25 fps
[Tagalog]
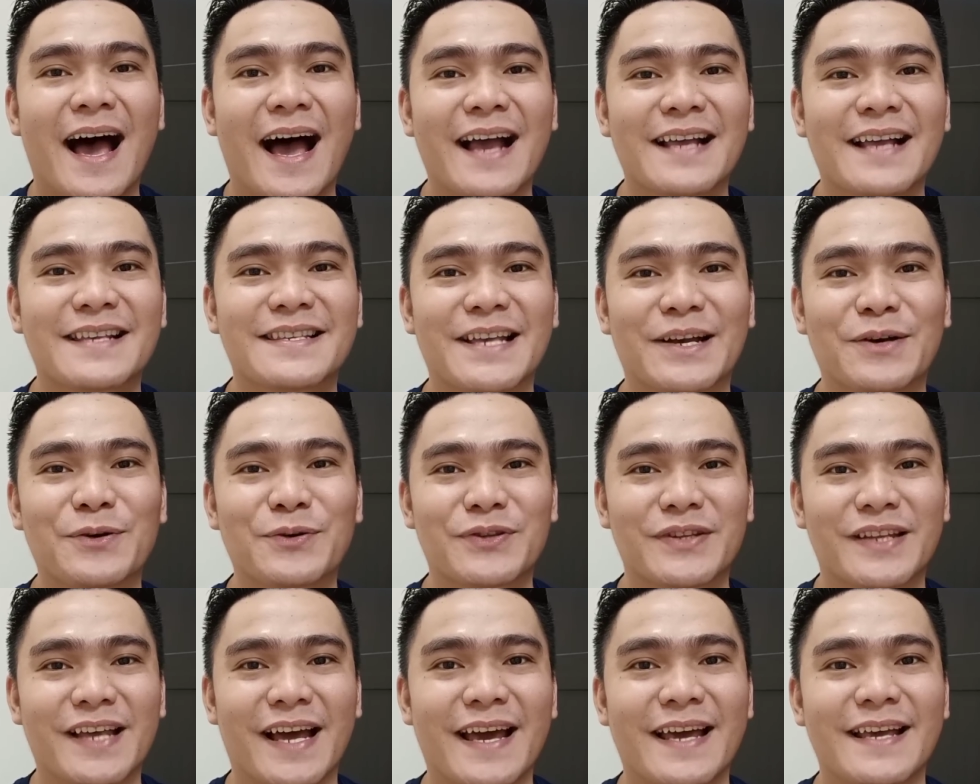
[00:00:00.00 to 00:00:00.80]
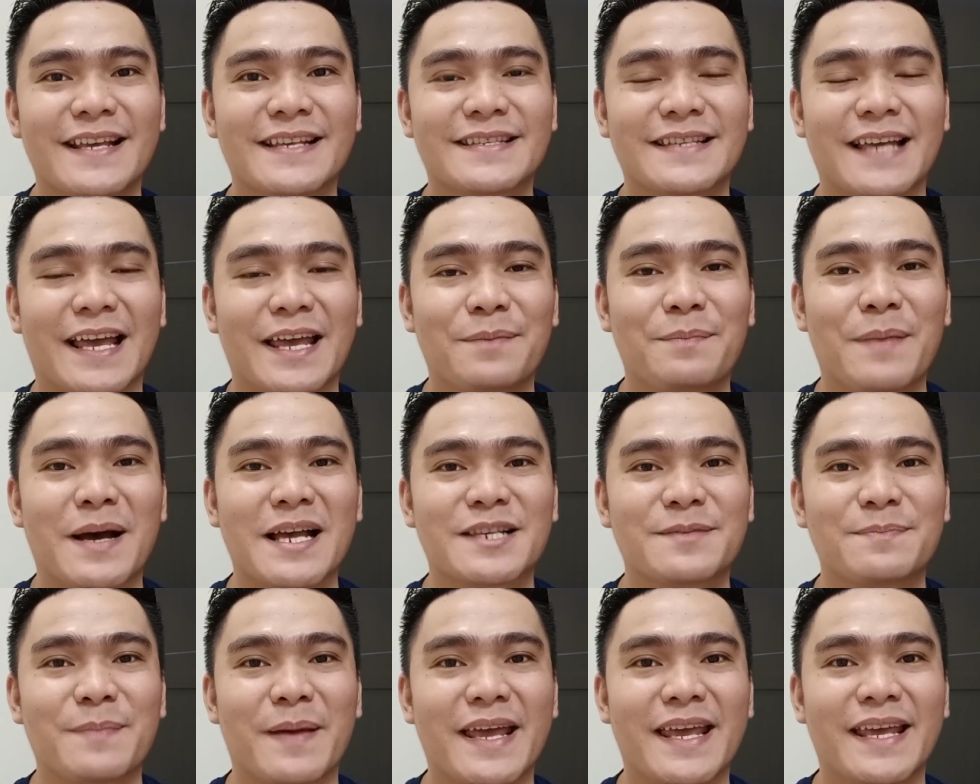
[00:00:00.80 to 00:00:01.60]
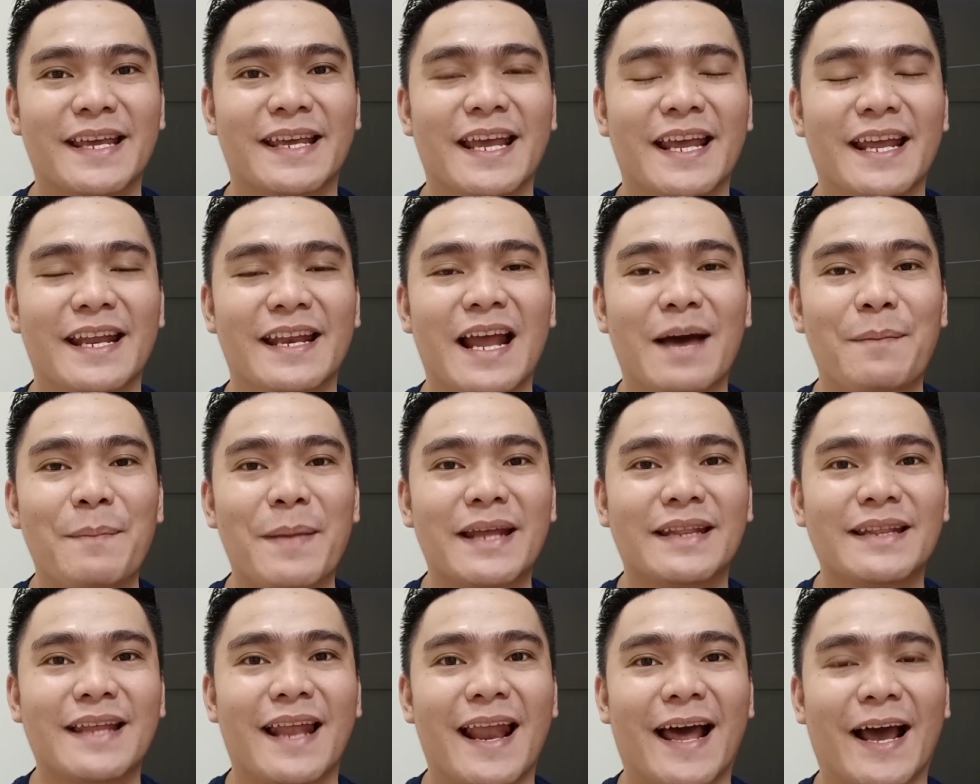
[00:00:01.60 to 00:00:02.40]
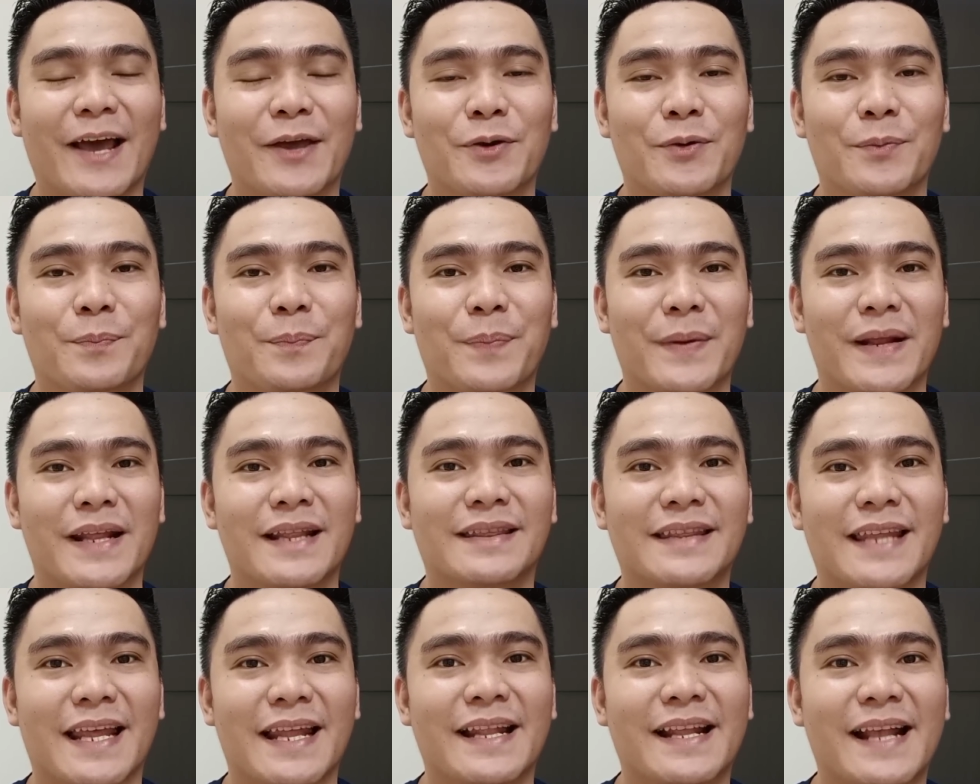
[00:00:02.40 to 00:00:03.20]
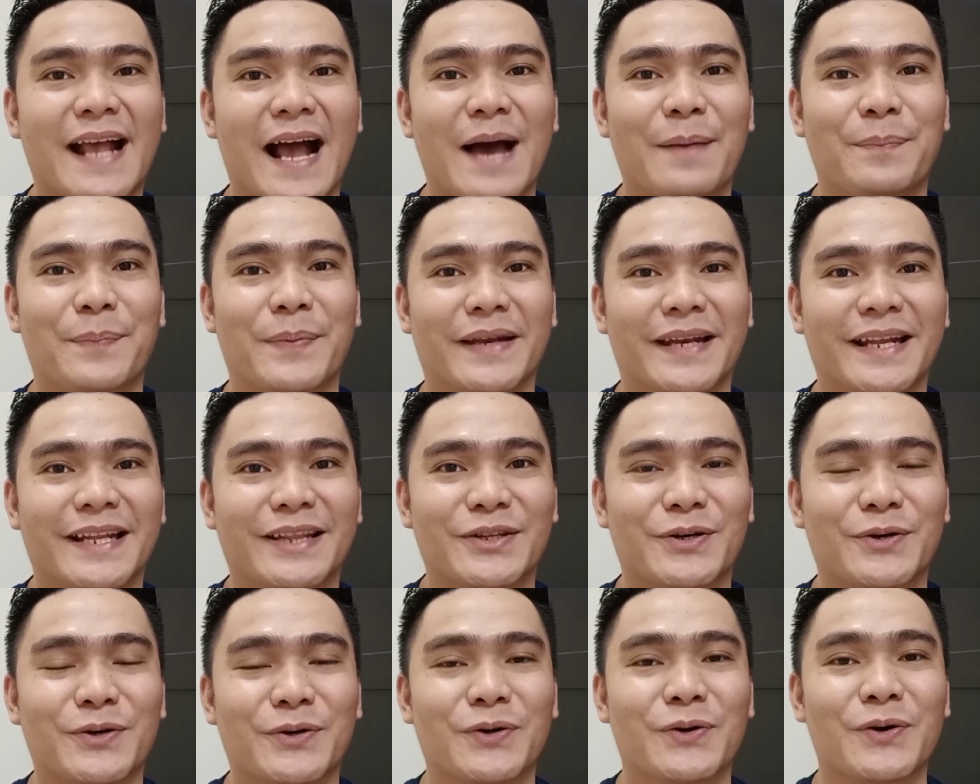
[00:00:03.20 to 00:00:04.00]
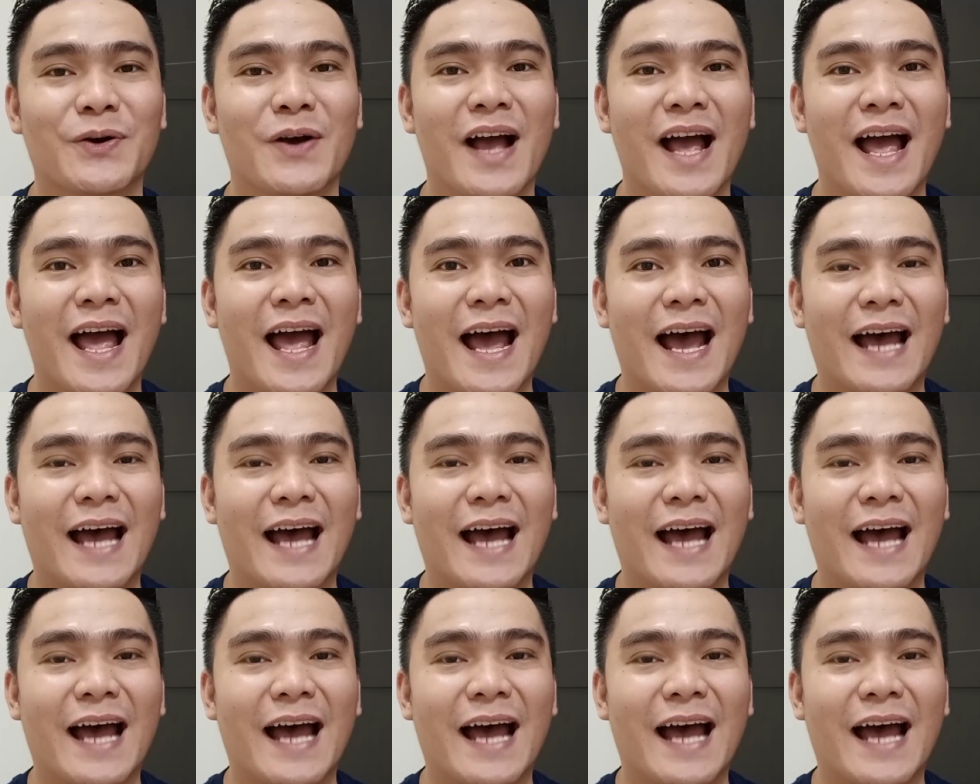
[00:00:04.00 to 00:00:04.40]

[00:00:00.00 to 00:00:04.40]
Ang sagot guys ay mas maigi na may dala kayong printed copy nito.